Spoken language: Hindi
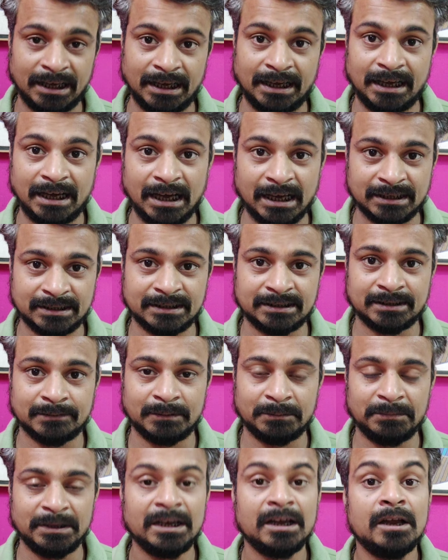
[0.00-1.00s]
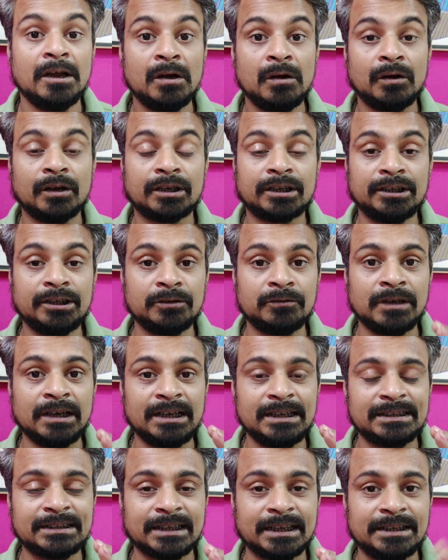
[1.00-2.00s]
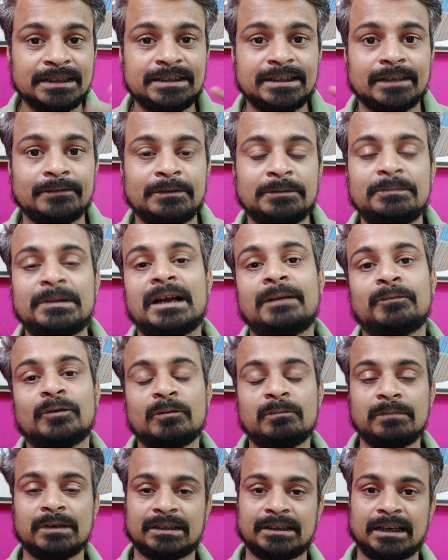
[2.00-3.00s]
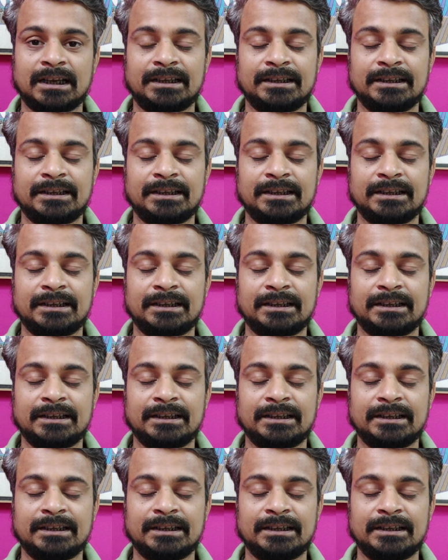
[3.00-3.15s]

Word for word: है आज के समय में और क्यों है इसका रीज़न भी मैं आपको बतला